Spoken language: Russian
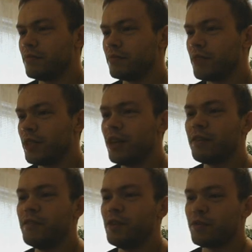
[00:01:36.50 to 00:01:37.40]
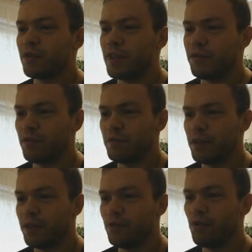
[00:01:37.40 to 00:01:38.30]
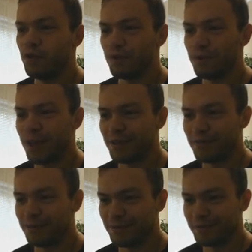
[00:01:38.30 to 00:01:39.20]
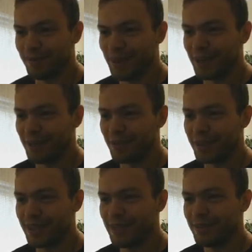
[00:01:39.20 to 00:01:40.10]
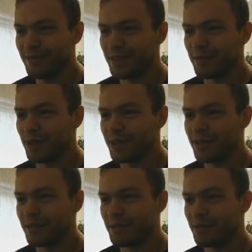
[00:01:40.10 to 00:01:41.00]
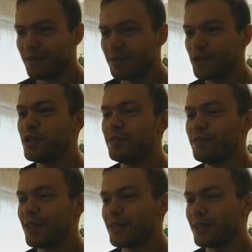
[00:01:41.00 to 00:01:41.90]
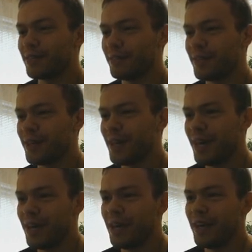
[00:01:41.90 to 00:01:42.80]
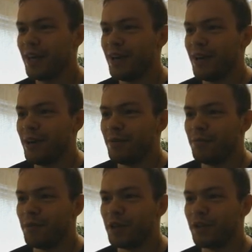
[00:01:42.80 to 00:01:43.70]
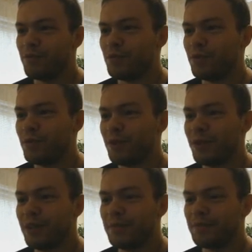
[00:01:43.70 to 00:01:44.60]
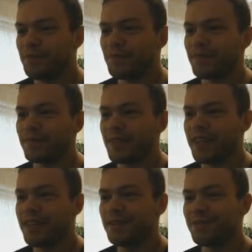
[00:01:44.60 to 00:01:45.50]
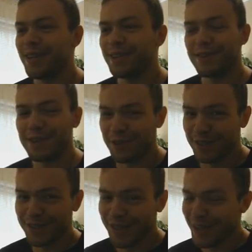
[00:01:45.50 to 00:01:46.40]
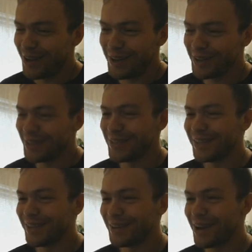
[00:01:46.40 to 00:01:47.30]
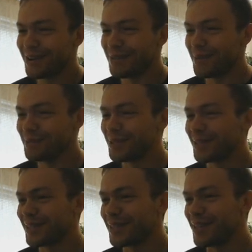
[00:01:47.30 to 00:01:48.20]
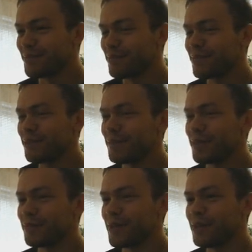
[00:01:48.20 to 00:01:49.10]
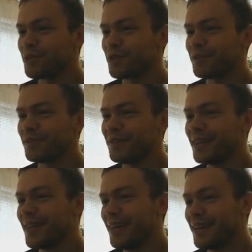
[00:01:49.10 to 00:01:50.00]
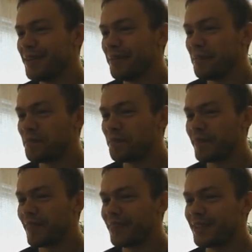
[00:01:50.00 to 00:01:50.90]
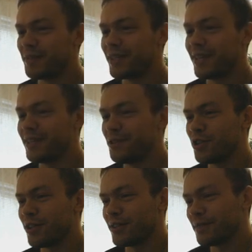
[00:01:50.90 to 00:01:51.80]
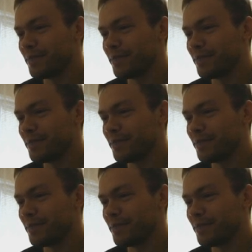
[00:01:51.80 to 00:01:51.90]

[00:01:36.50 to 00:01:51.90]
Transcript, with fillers: это, это видео, скорее всего, выйдет до результатов про РВЦ 18 года, точнее 19 -го. Поэтому и результатов я еще не знаю, и не знаю, какое у меня будет настроение после, поэтому я решил записать сейчас.